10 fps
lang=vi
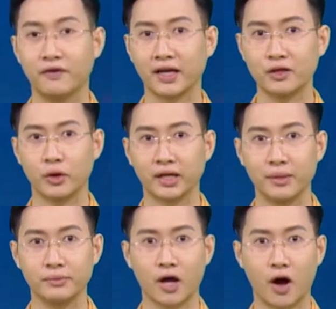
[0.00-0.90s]
Với các
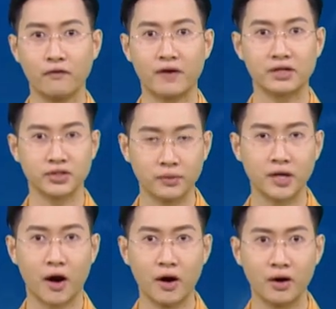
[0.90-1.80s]
doanh nghiệp nhỏ và
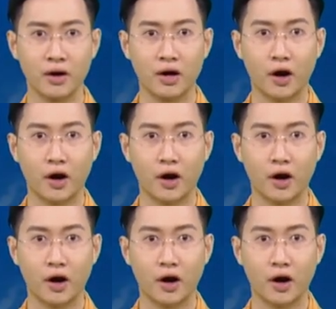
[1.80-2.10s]
siêu nhỏ,